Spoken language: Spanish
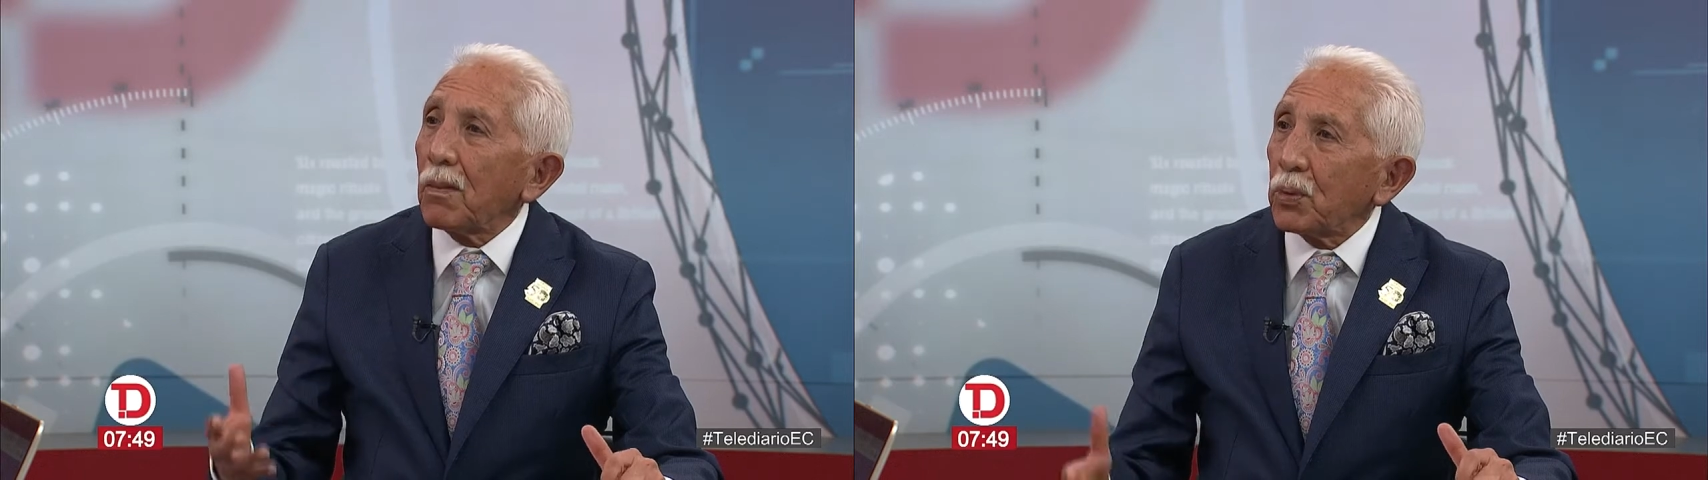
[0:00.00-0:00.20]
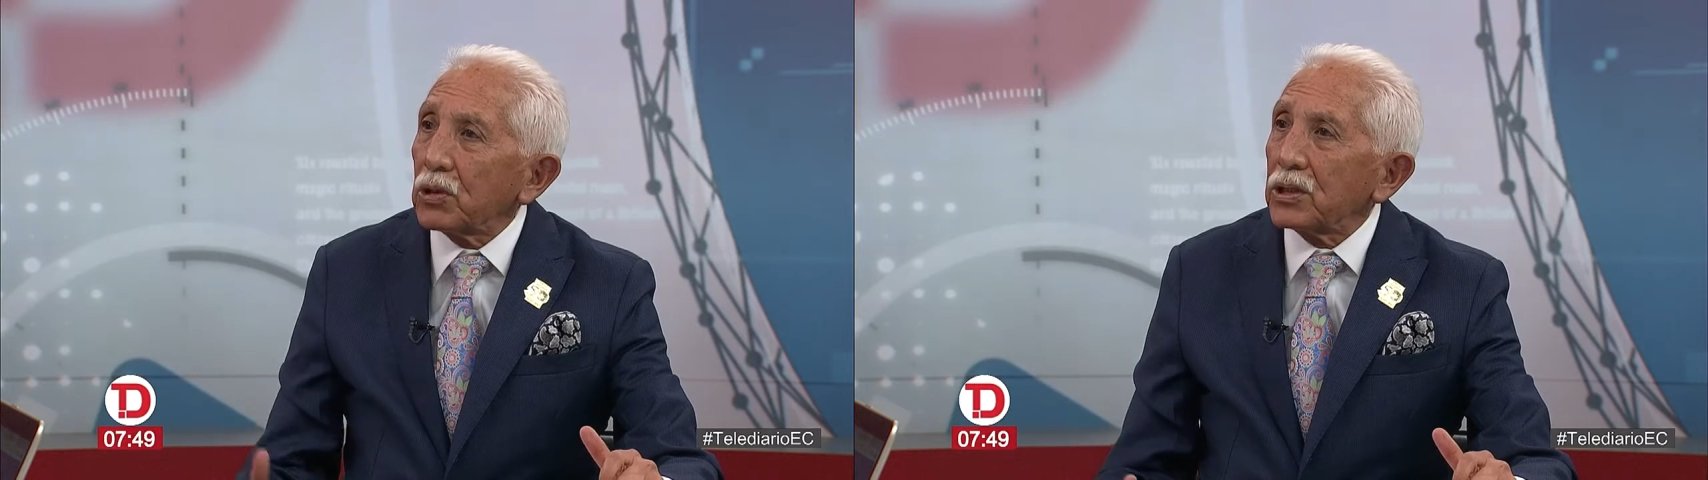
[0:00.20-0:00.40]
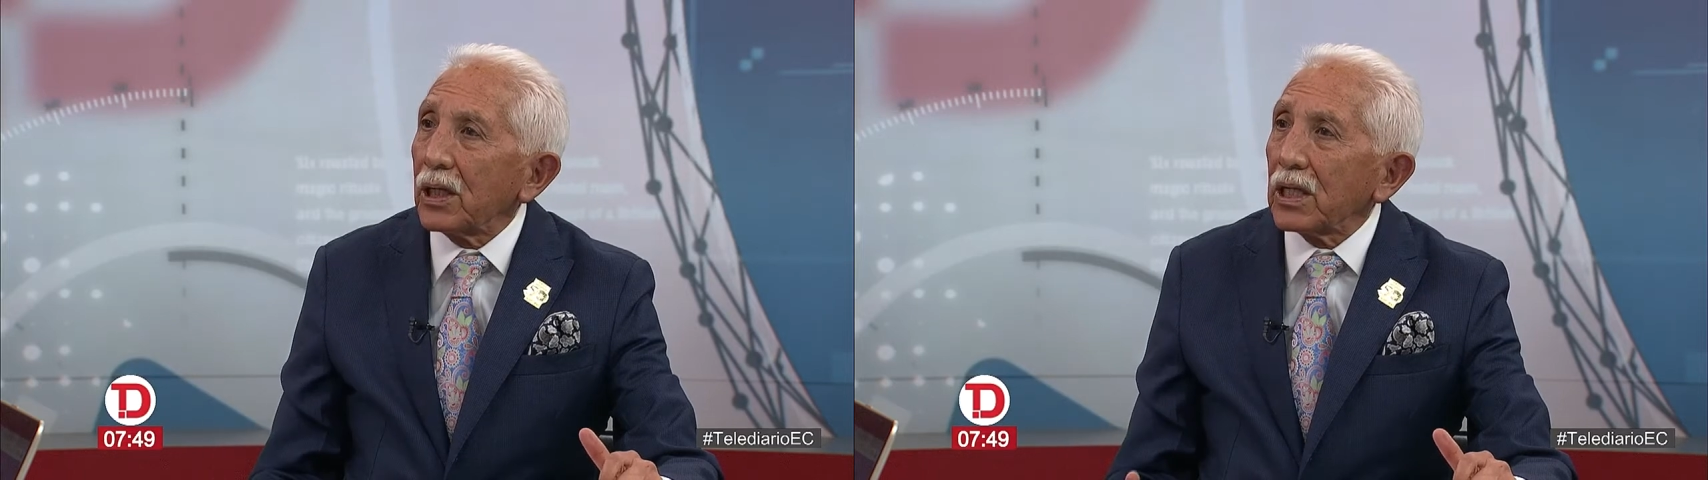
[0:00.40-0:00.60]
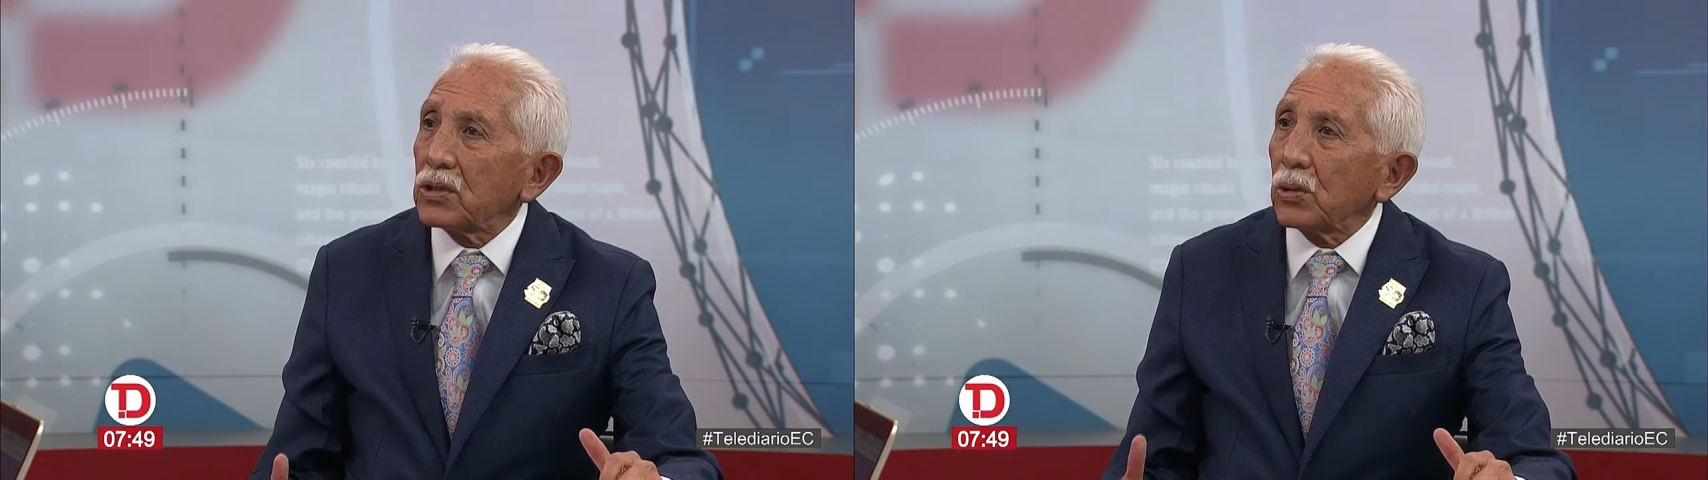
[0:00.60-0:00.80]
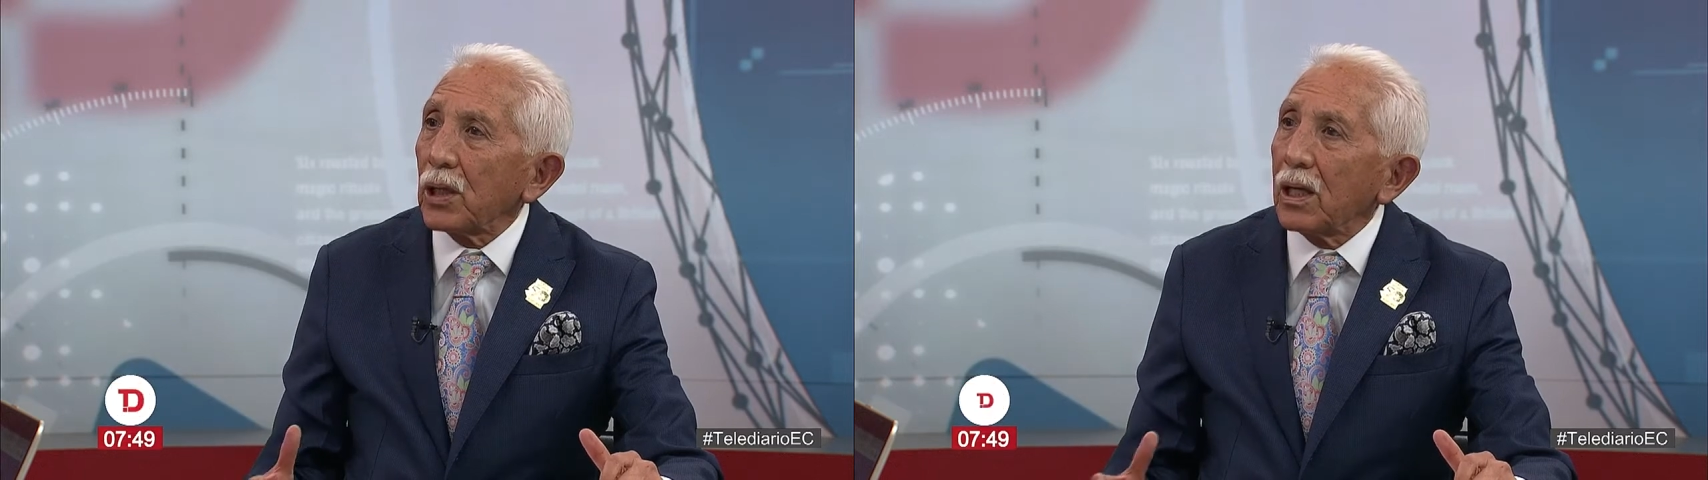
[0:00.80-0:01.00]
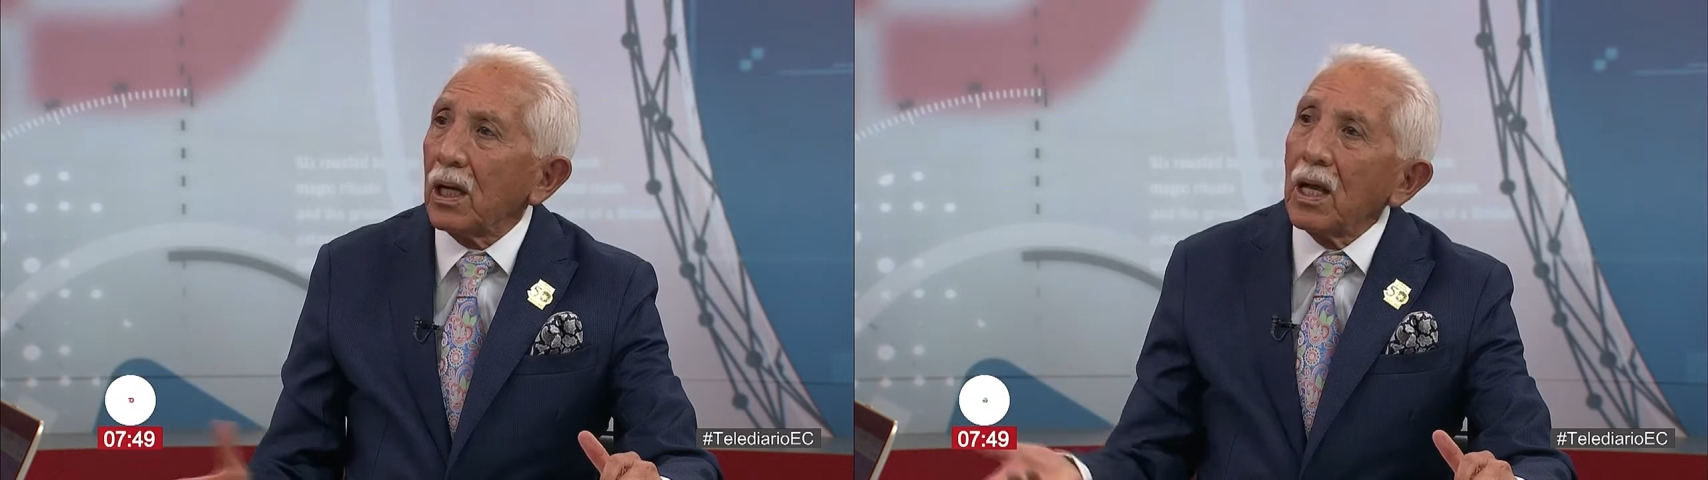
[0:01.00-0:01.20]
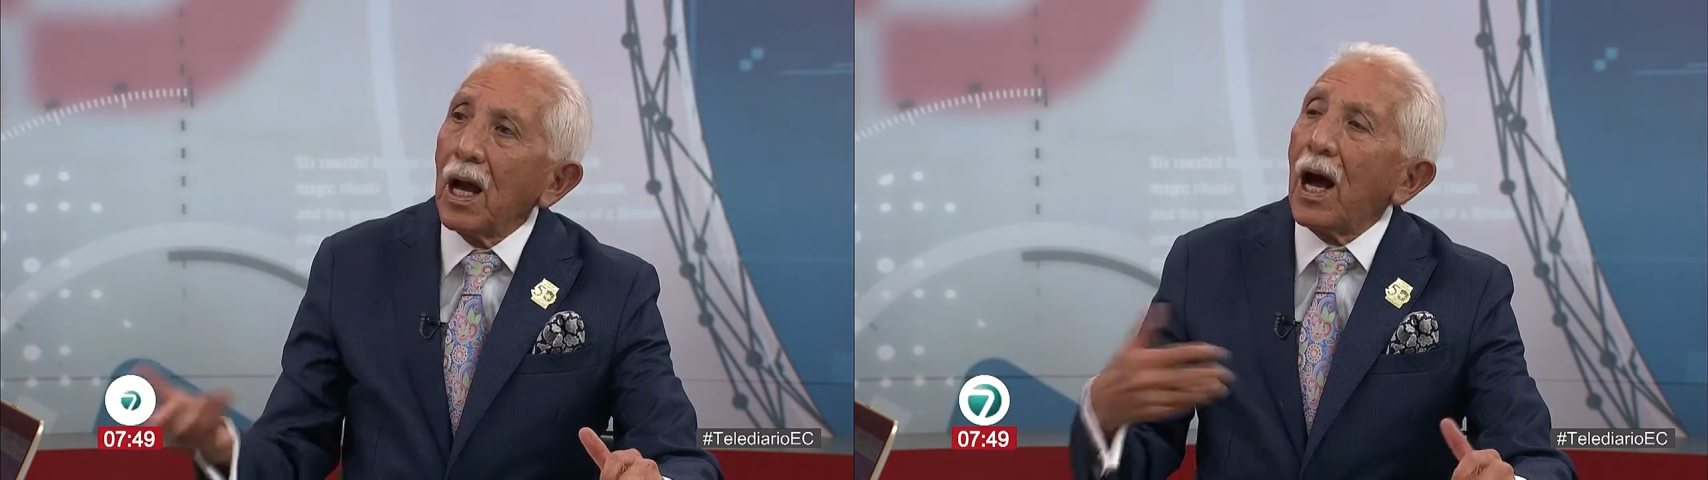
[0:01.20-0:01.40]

la Policía Nacional,